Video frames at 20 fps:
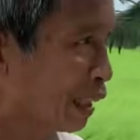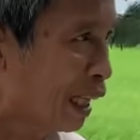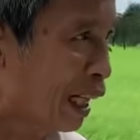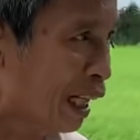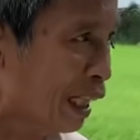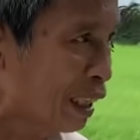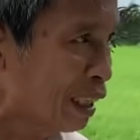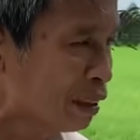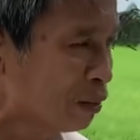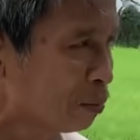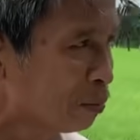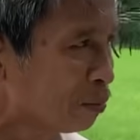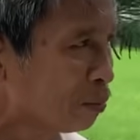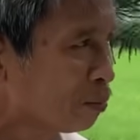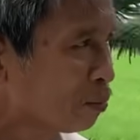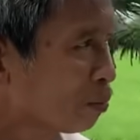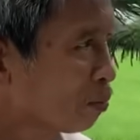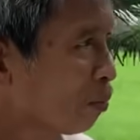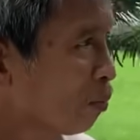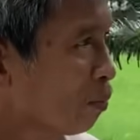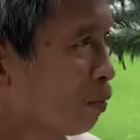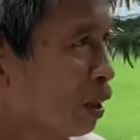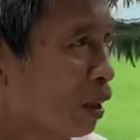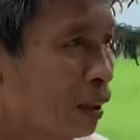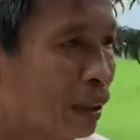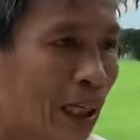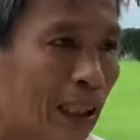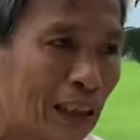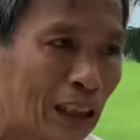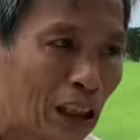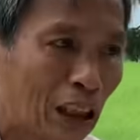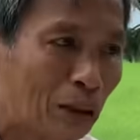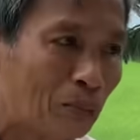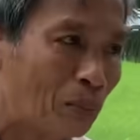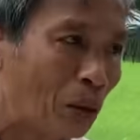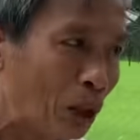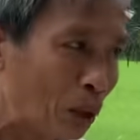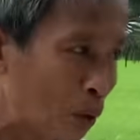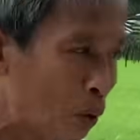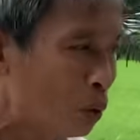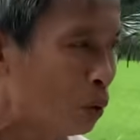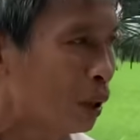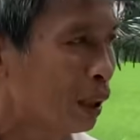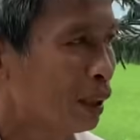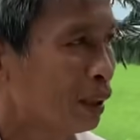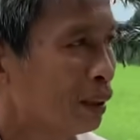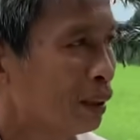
khái là chữ bửu